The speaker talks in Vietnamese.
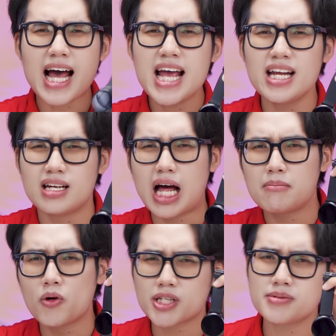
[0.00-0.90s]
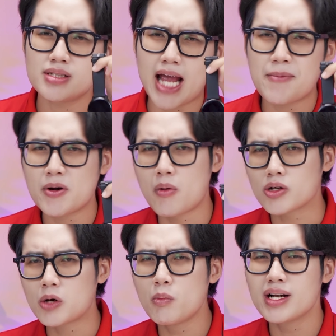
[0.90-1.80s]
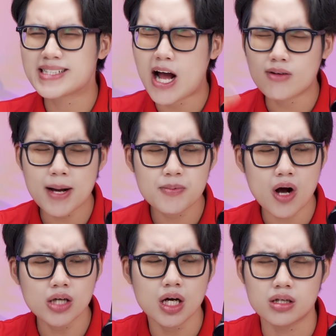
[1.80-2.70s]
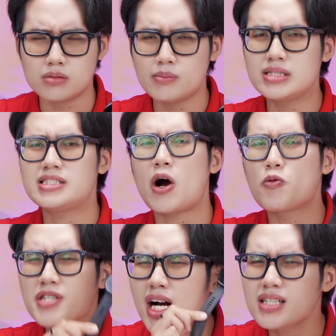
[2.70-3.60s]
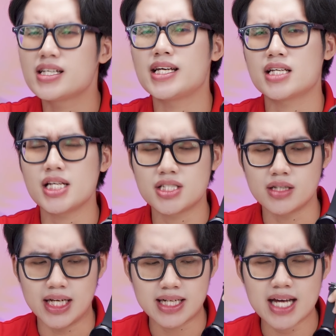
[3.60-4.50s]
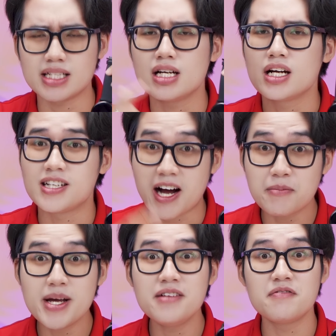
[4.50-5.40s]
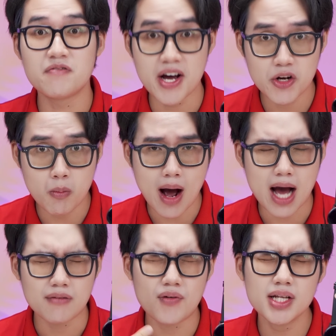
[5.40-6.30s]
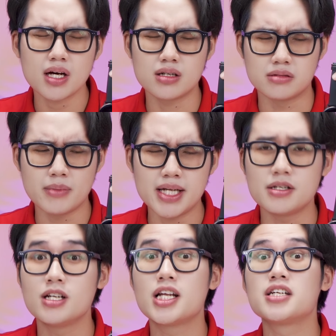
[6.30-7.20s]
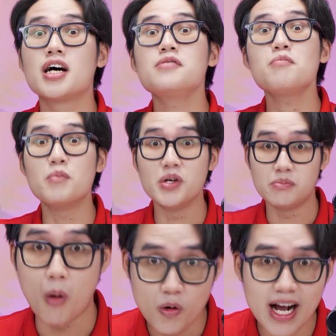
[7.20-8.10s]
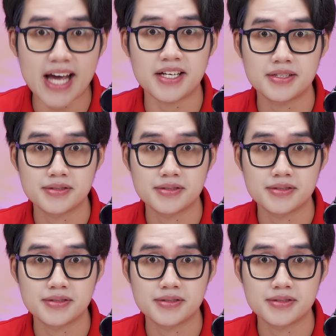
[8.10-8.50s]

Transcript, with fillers: Đây là một trong những M1 thông minh cao cấp có thời lượng pin châu nhất nhì trên thị trường hiện nay, Garmin Venu 3 với thời lượng pin lên đến 14 ngày.